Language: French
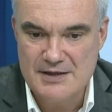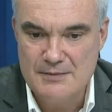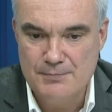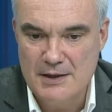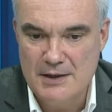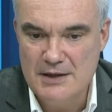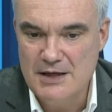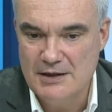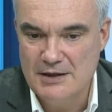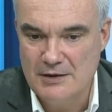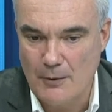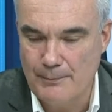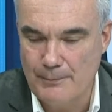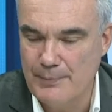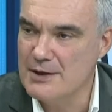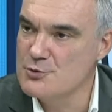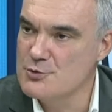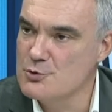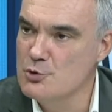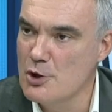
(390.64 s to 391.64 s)
SCPI étant
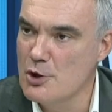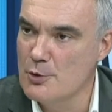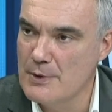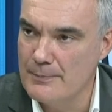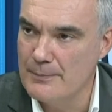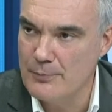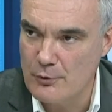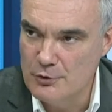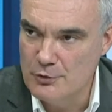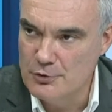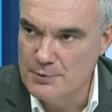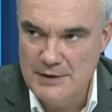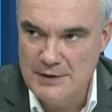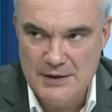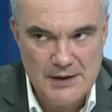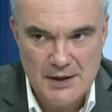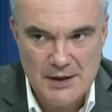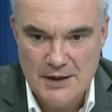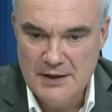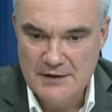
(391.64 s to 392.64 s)
perçue comme un
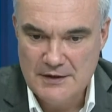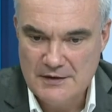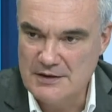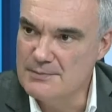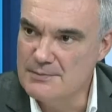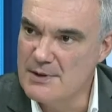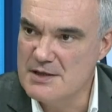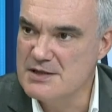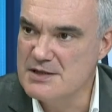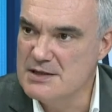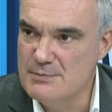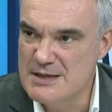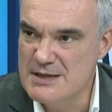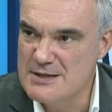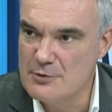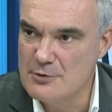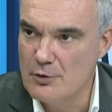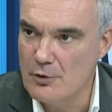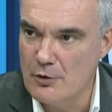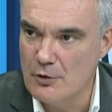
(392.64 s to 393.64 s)
produit qui
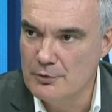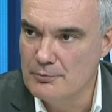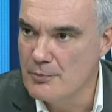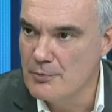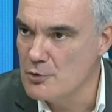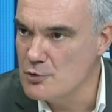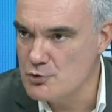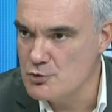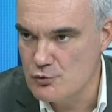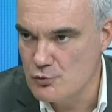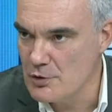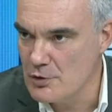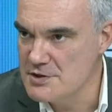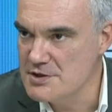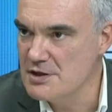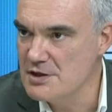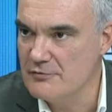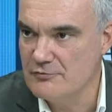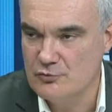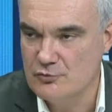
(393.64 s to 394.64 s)
maximise le rendement sous
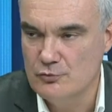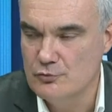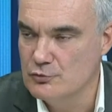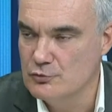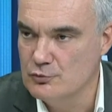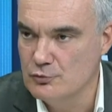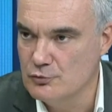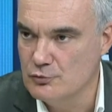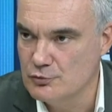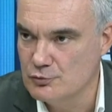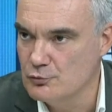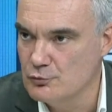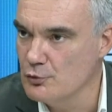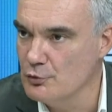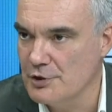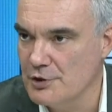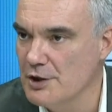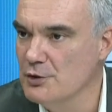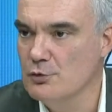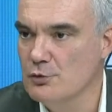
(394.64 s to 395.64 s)
réserve, sous, sous
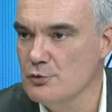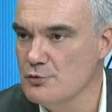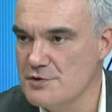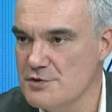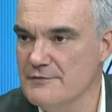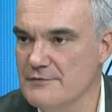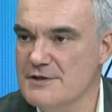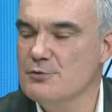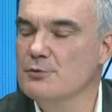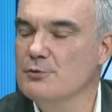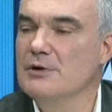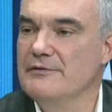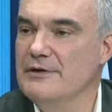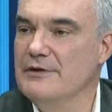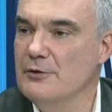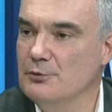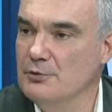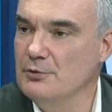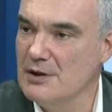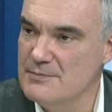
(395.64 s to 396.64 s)
contrainte de conservation de la
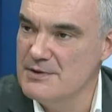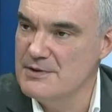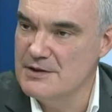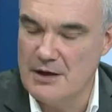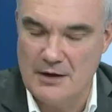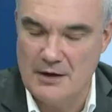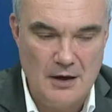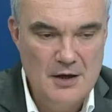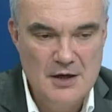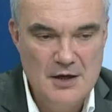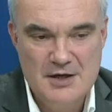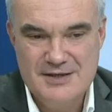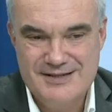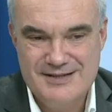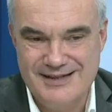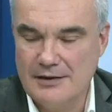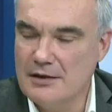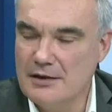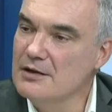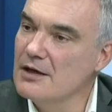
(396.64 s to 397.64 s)
valeur du capital.
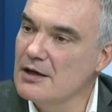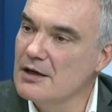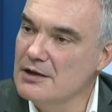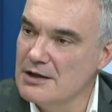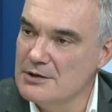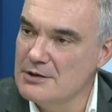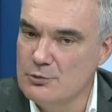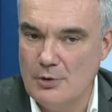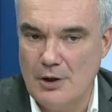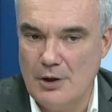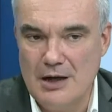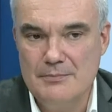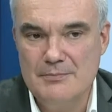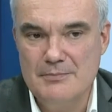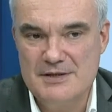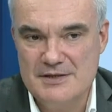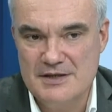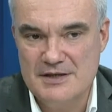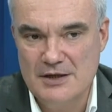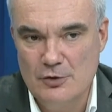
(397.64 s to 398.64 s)
C'est très caricatural,
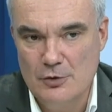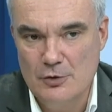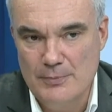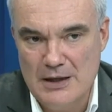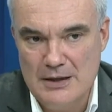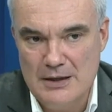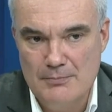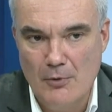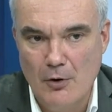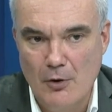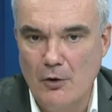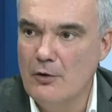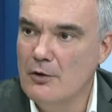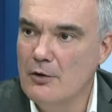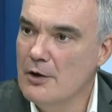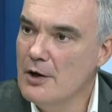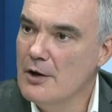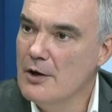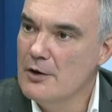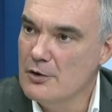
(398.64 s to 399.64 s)
mais c'est
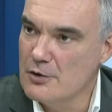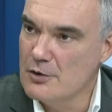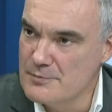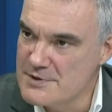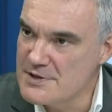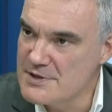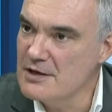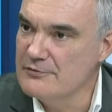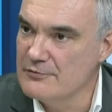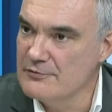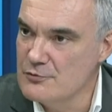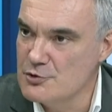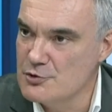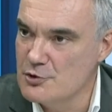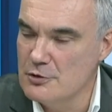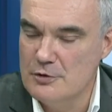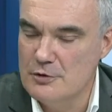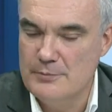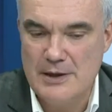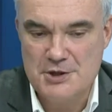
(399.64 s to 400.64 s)
globalement comme ça que
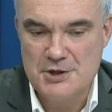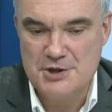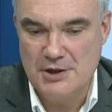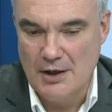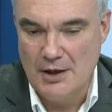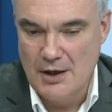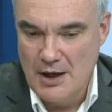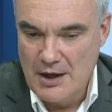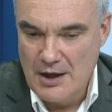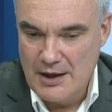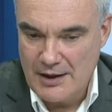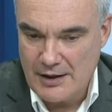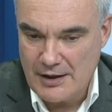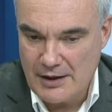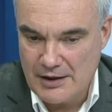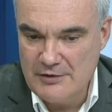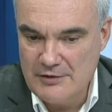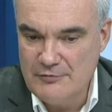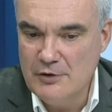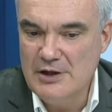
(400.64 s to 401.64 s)
fonctionne le marché.
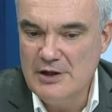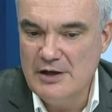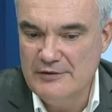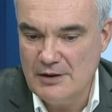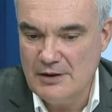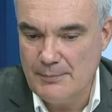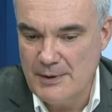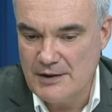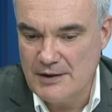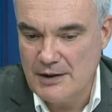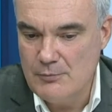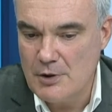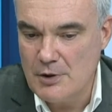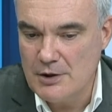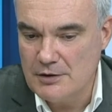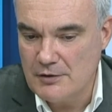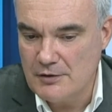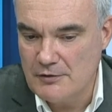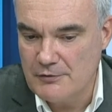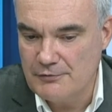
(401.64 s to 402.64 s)
Rivoli Avenir
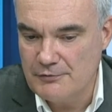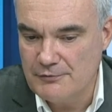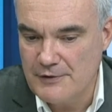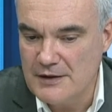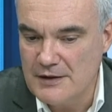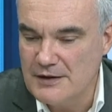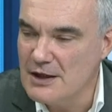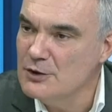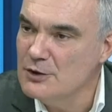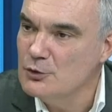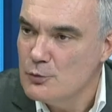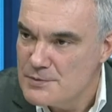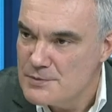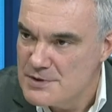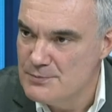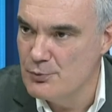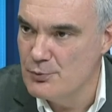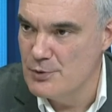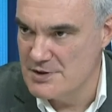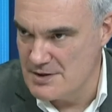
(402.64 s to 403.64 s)
Patrimoine fait un tout
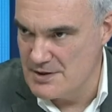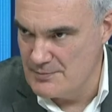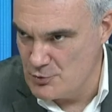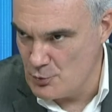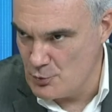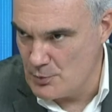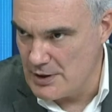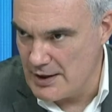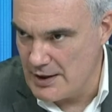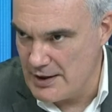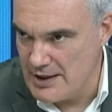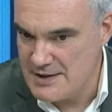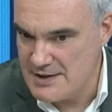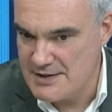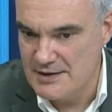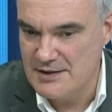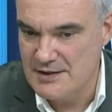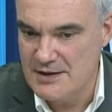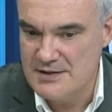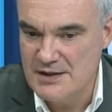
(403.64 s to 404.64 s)
petit peu exception à la
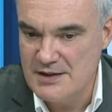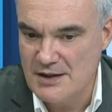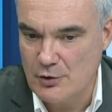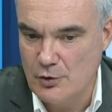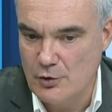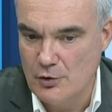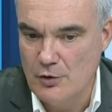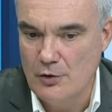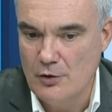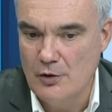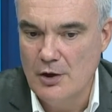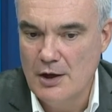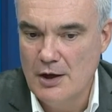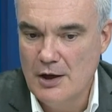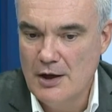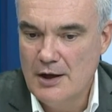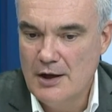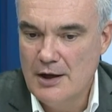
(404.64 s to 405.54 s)
règle, c'est-à-dire que